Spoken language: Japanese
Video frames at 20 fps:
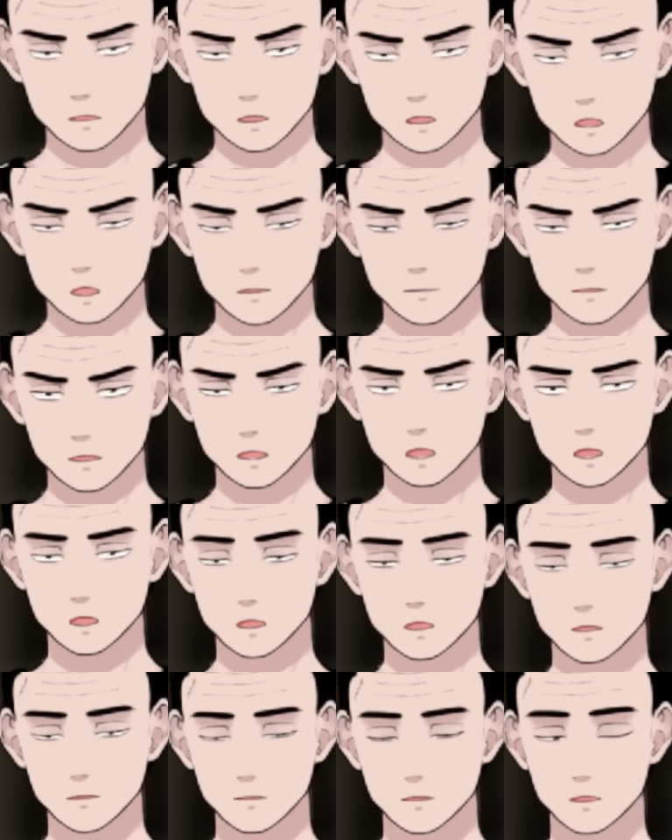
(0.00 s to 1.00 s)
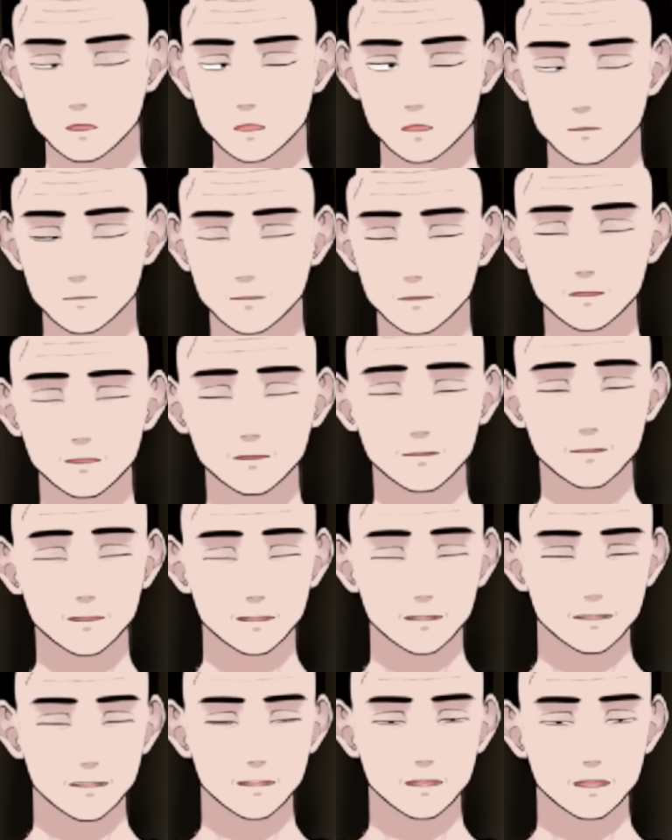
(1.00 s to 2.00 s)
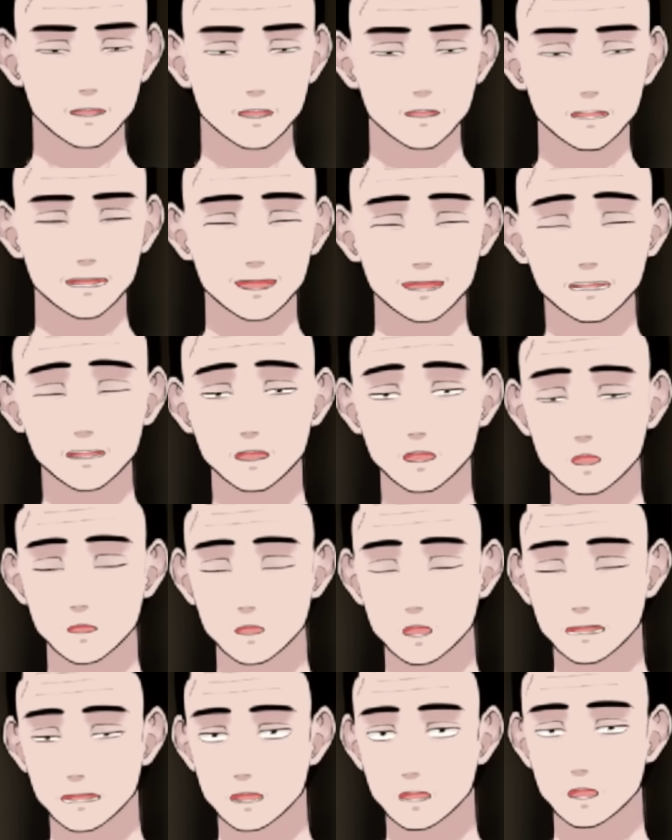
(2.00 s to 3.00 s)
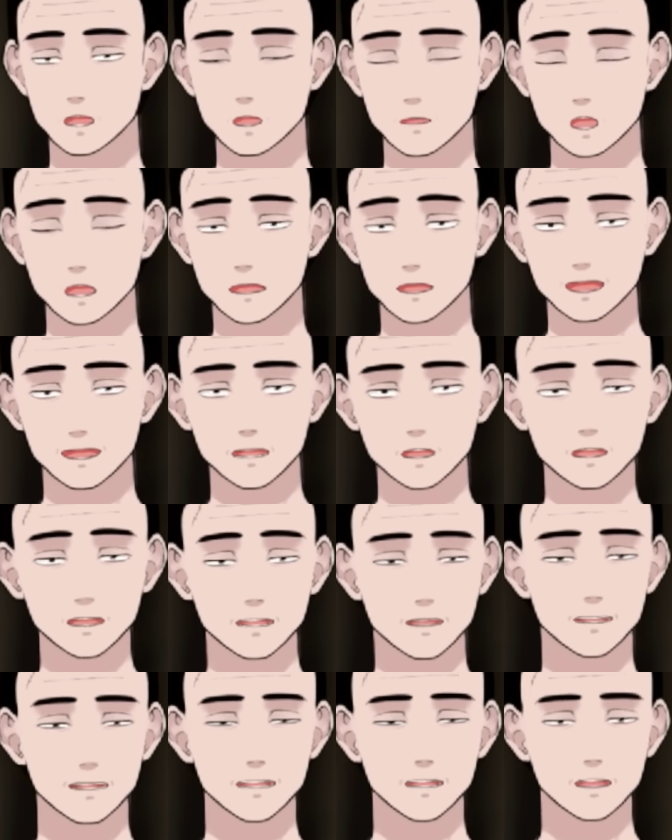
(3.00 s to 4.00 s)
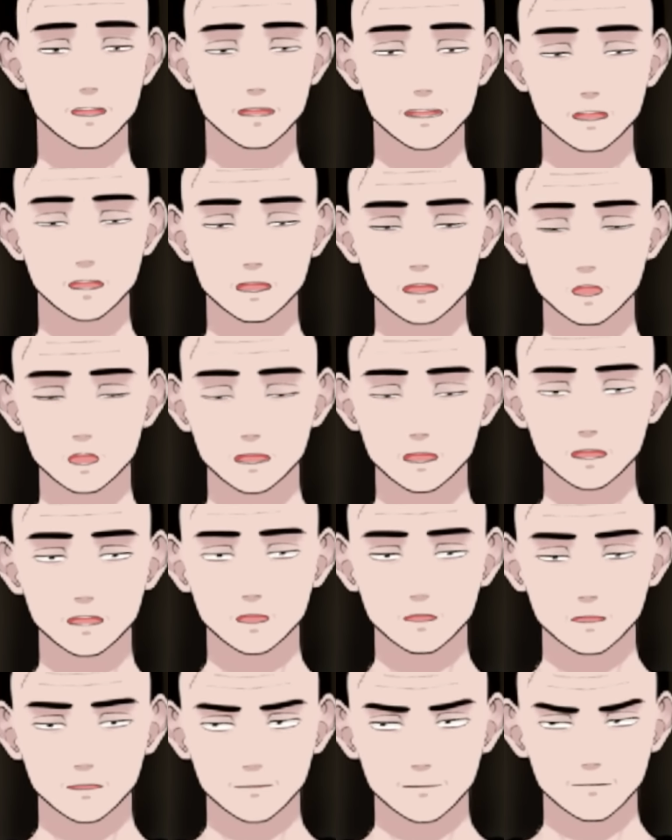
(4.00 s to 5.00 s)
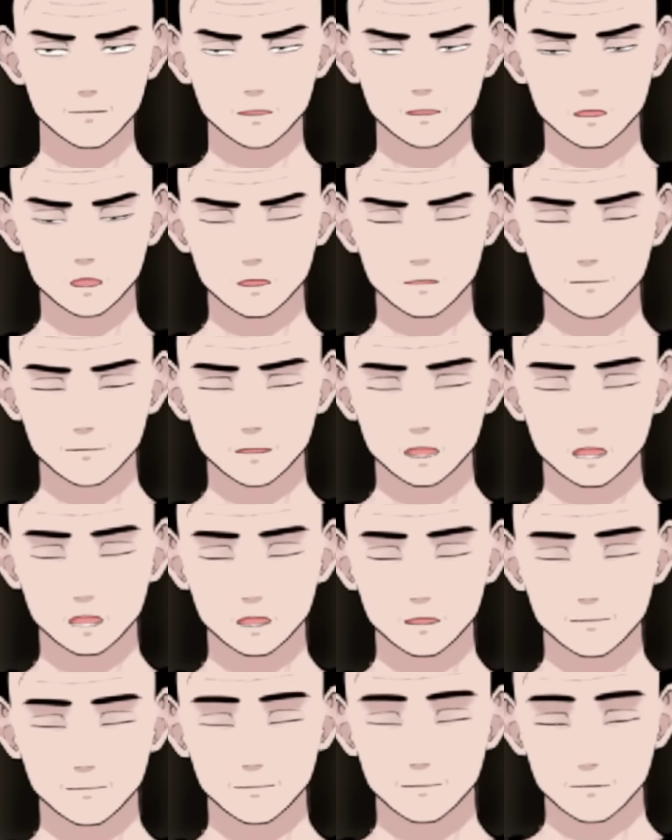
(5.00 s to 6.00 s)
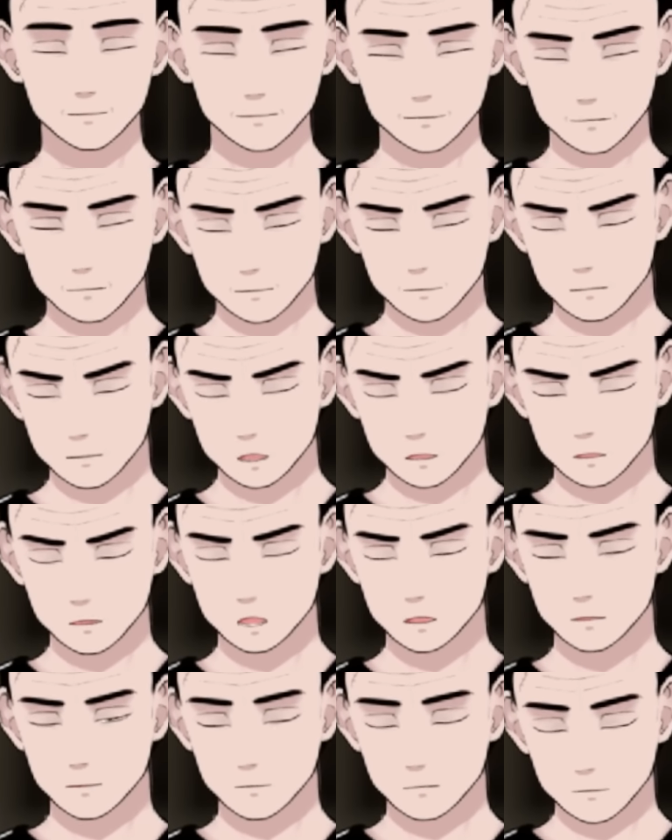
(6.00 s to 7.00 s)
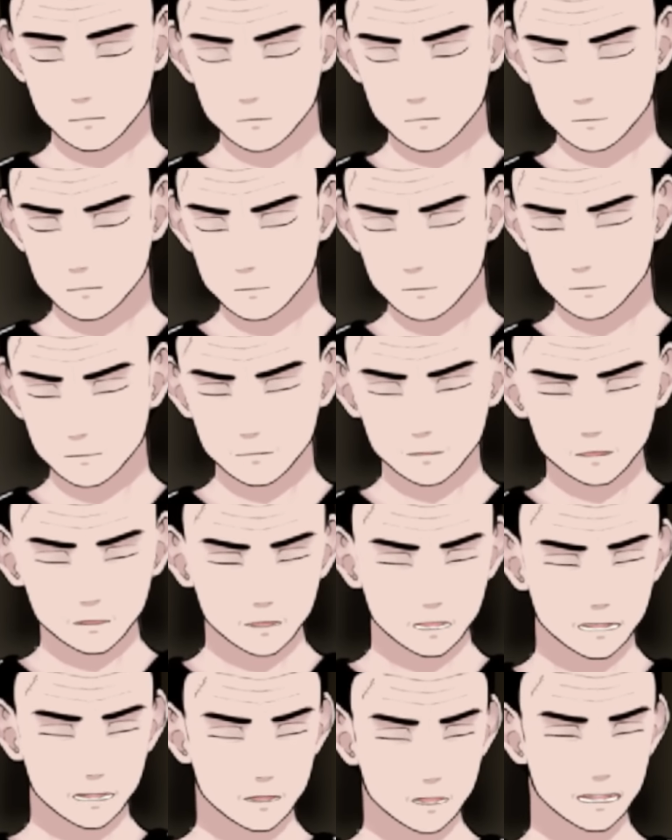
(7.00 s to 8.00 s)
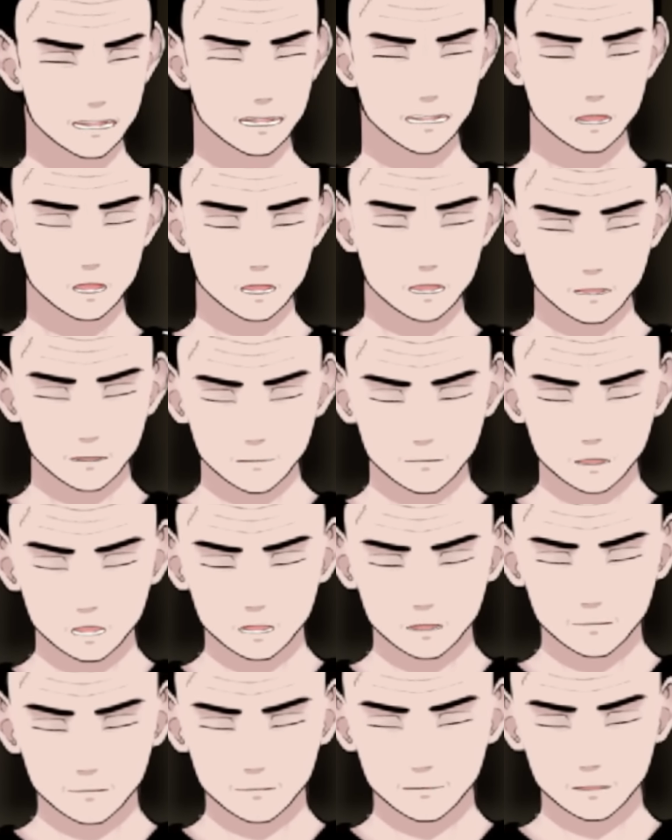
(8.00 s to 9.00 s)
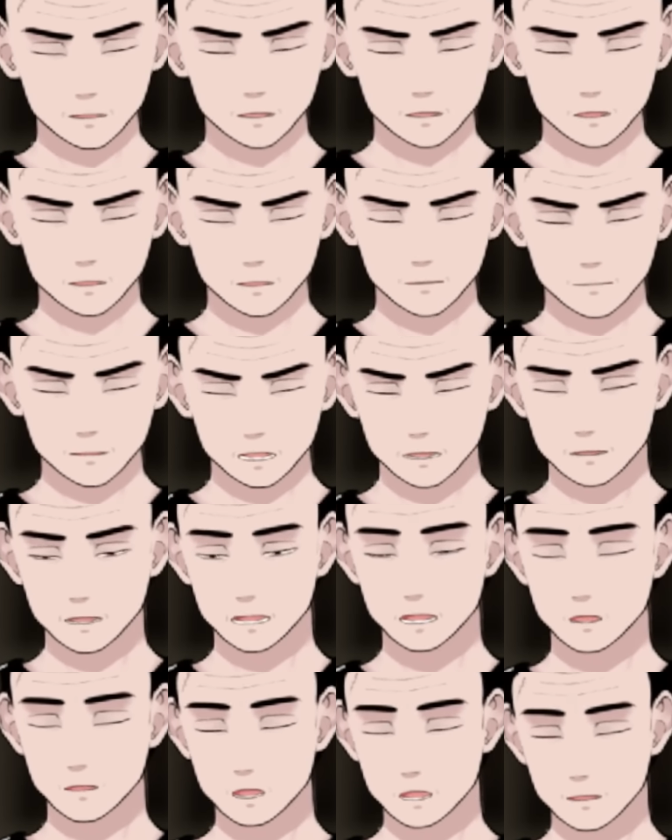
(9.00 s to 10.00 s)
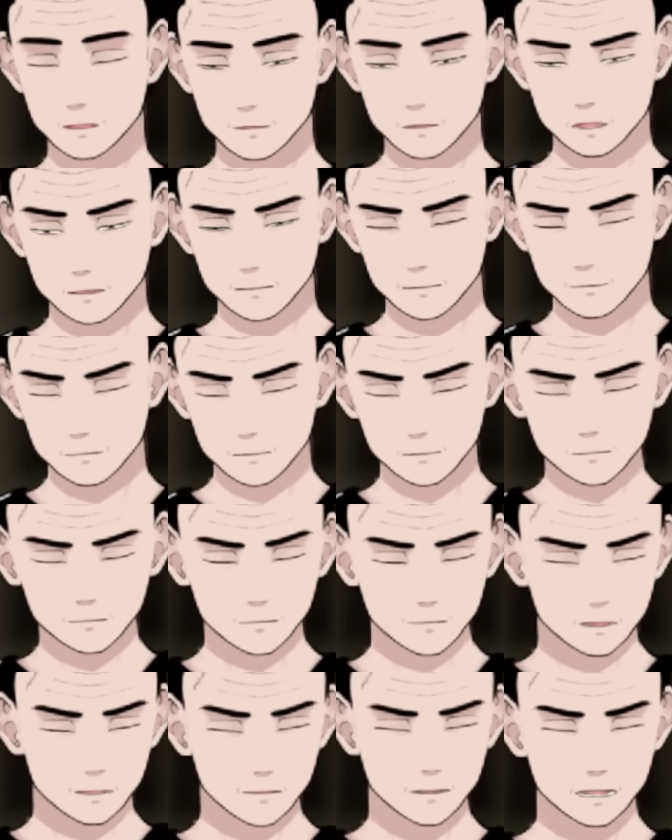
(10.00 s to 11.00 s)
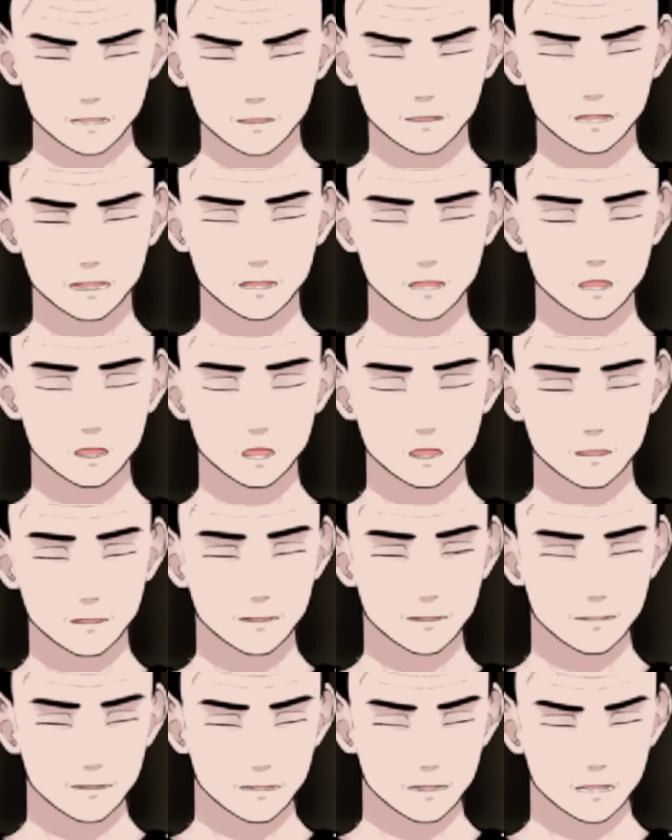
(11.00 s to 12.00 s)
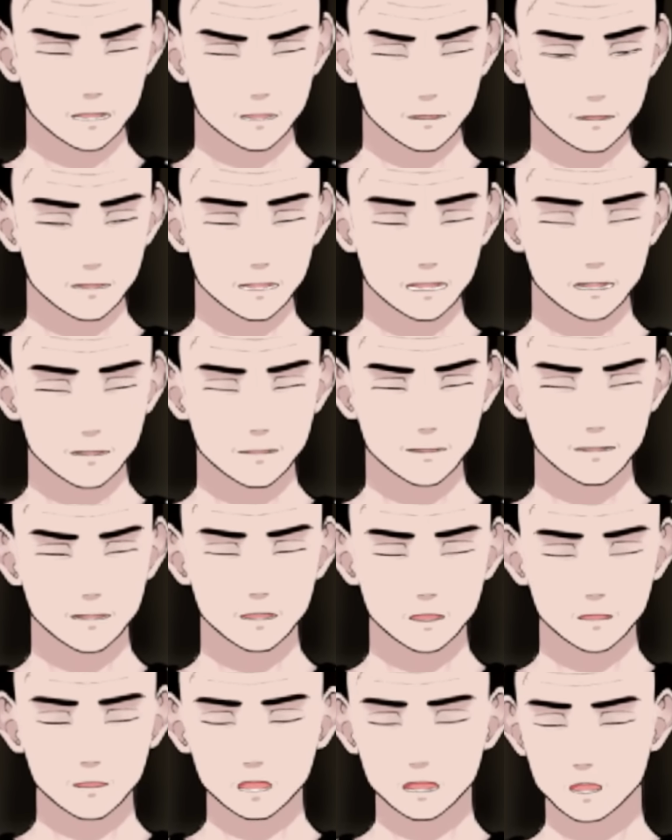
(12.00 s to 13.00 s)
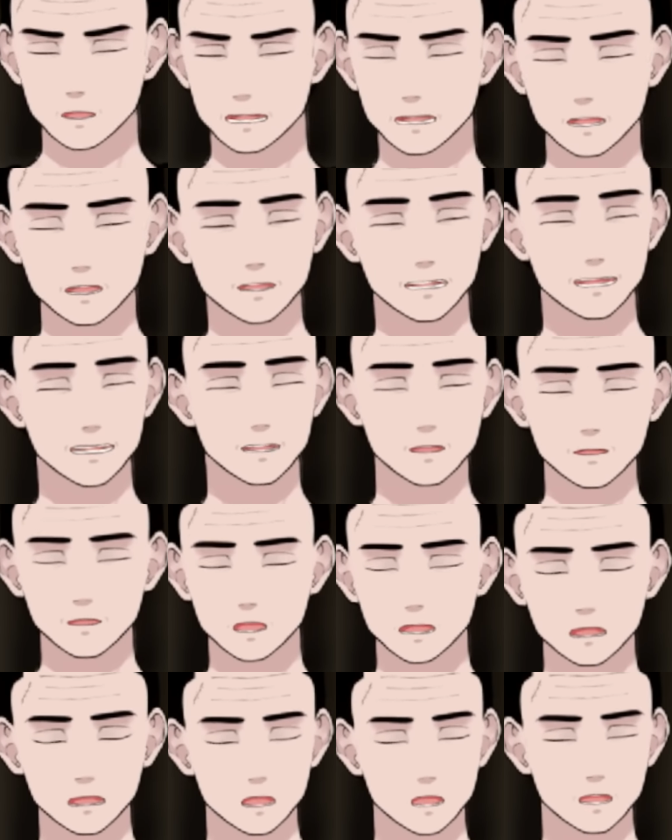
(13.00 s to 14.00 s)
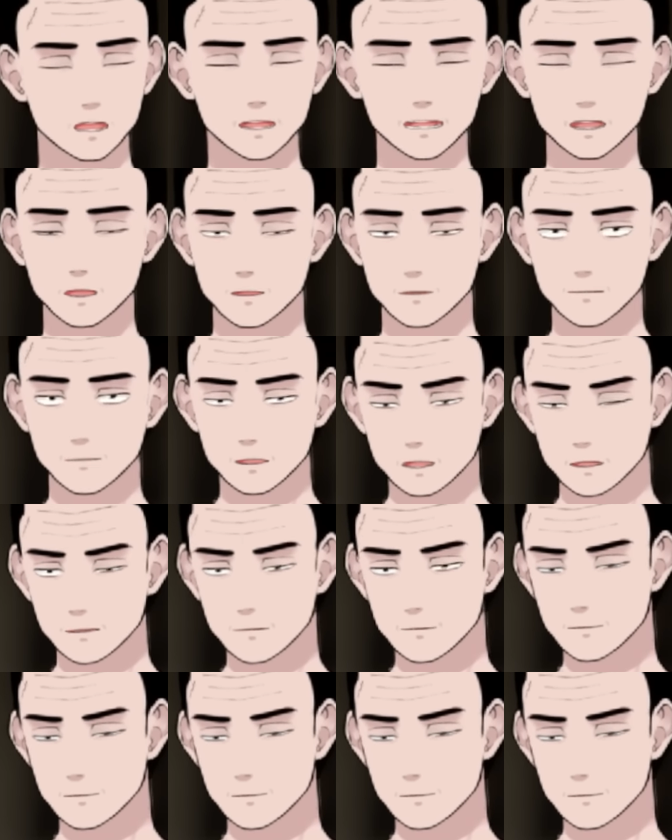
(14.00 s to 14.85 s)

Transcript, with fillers: で、普通に対人と喋っても会話はきちんとでき、できています。違うものが届いた。電話が壊れた。何かを説明する。何かをこう自分の意思を伝えるっていうことでできないことはほぼないです、私。